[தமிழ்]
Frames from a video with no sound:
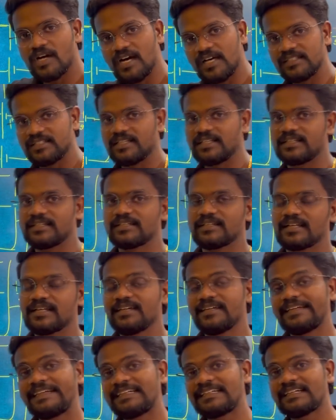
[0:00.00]
அதில் இருக்கிற
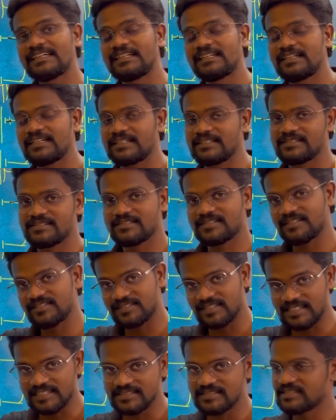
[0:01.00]
இன்டர்னல் ரெசிஸ்டன்ஸ்
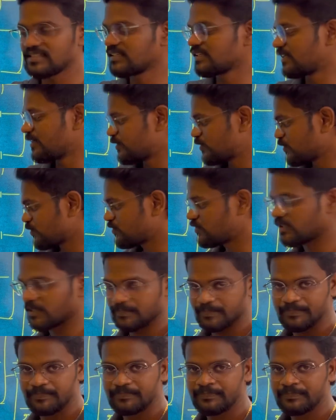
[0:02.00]
லெஸ் தென் கேஸும் சேம்